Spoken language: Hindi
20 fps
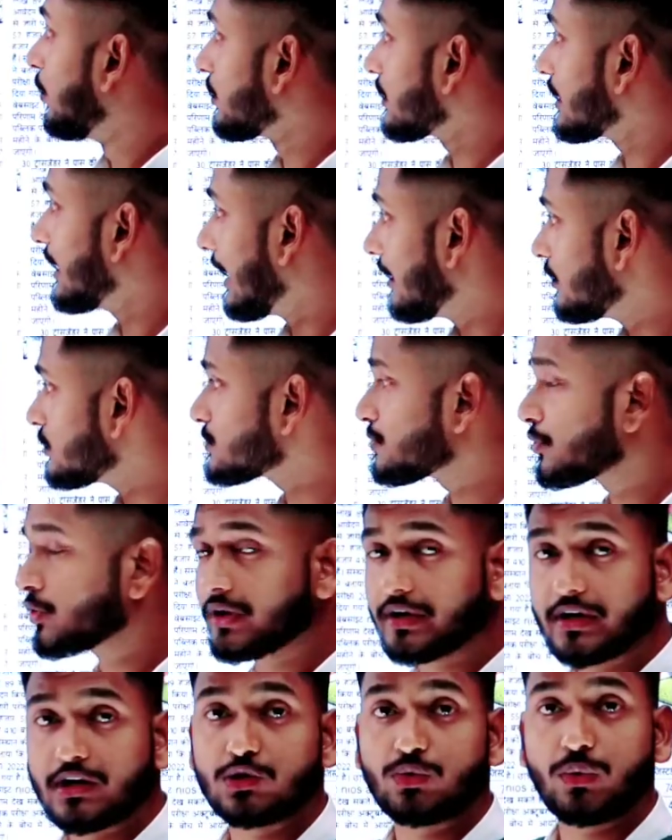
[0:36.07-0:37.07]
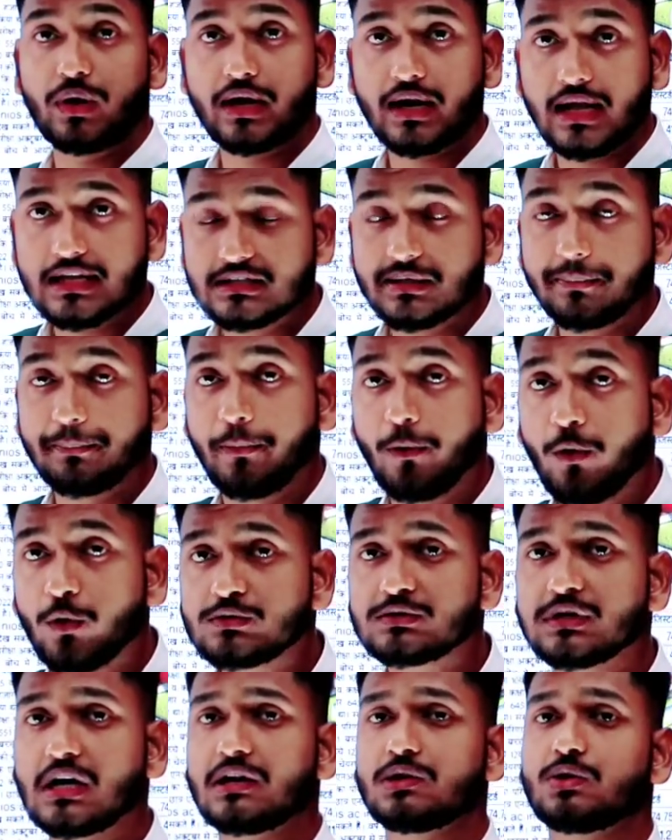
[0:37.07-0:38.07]
और एनिस बोर्ड के द्वारा ऐसे
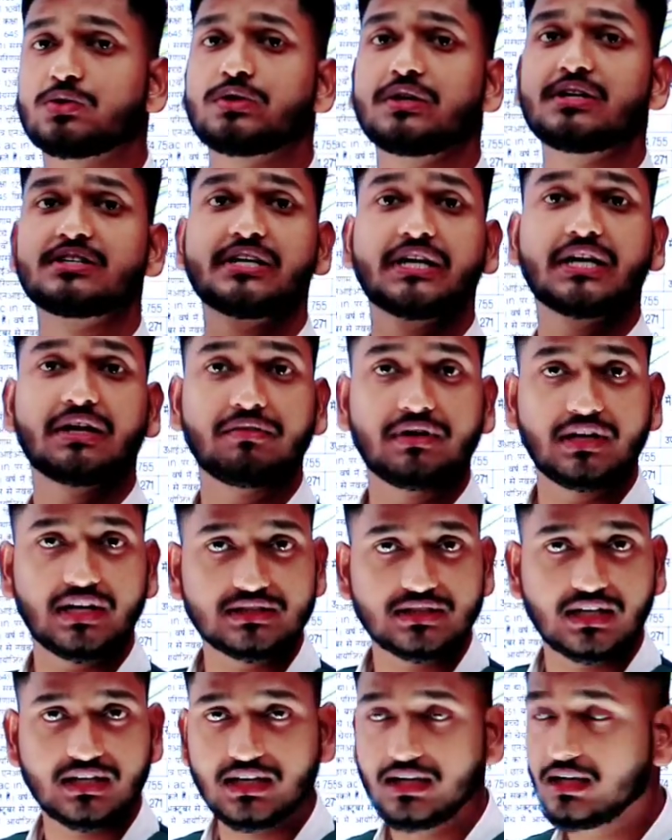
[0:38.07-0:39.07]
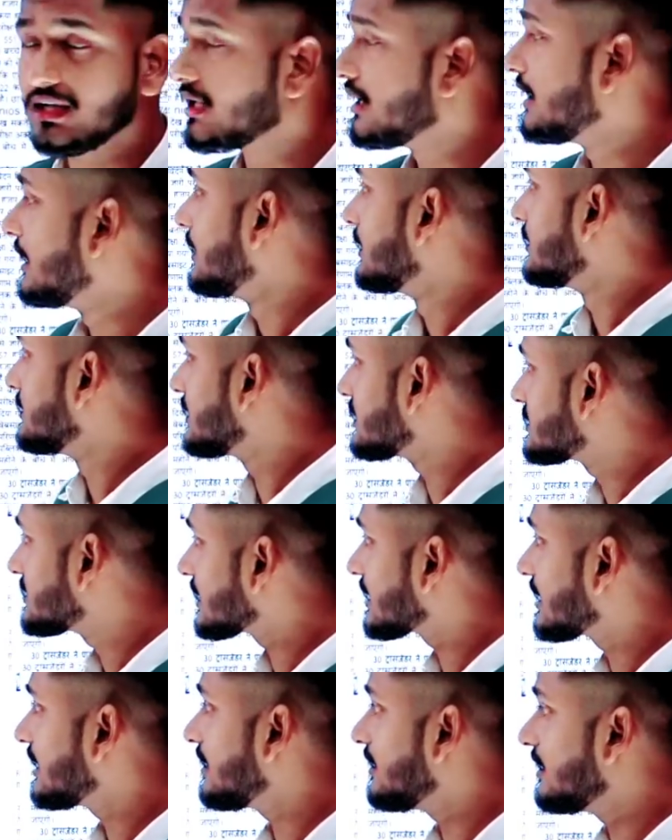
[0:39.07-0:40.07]
बहुत सारे दोस्त इनिशिएटिव लिए जा रहे हैं
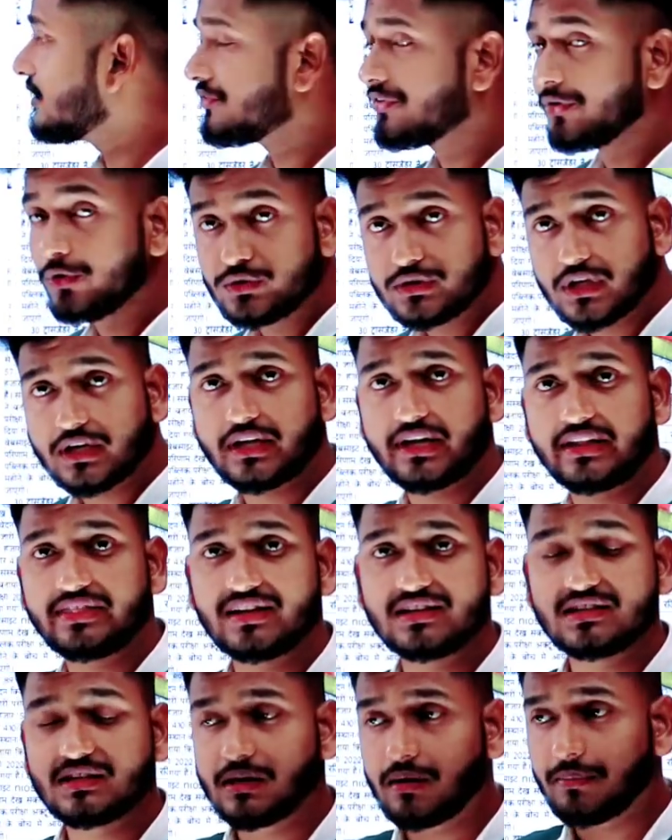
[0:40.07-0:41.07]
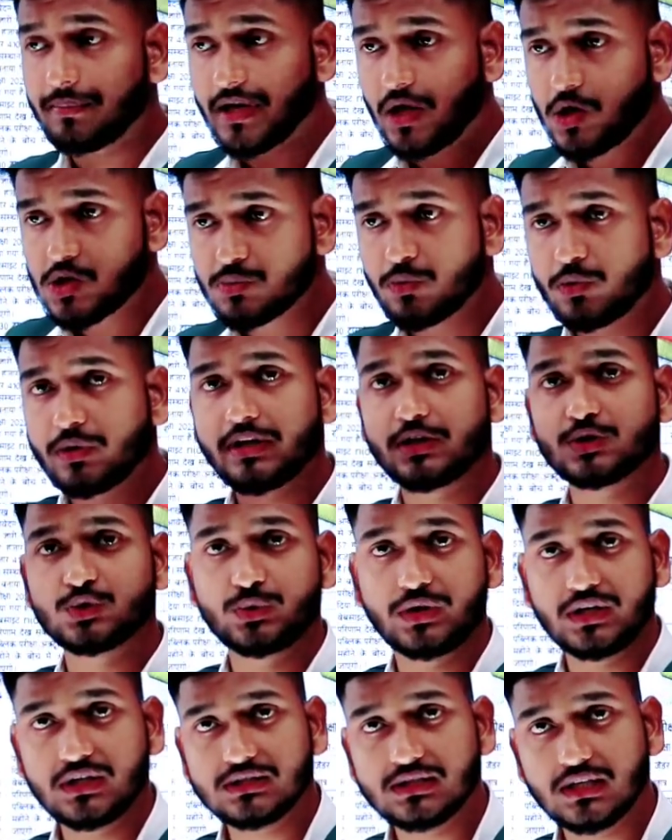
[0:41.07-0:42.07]
जिससे कि इन फ्यूचर के अंदर जितने भी एनिस बोर्ड के
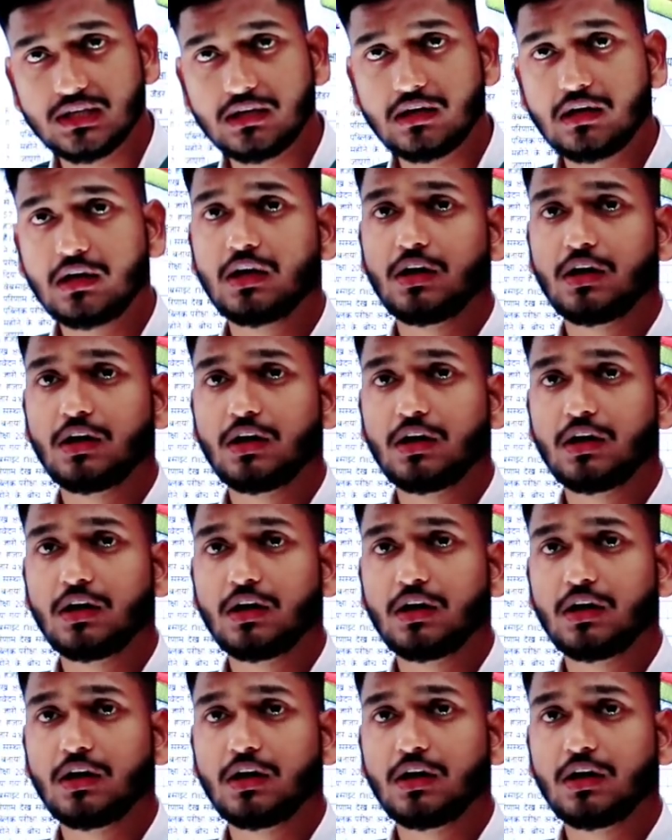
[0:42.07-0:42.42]
स्टूडेंट्स हैं